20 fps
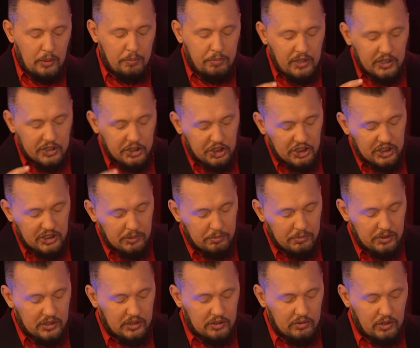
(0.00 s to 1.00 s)
«И
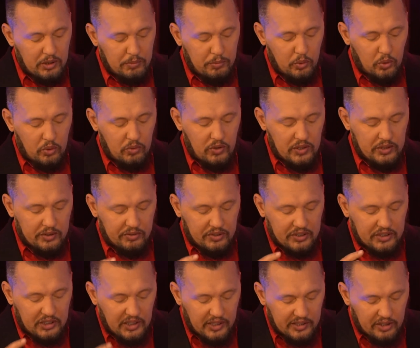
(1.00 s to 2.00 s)
блаженными называть будут вас
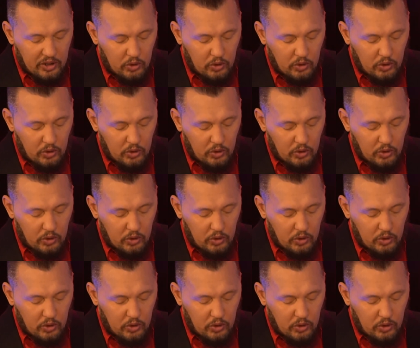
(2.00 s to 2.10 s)
все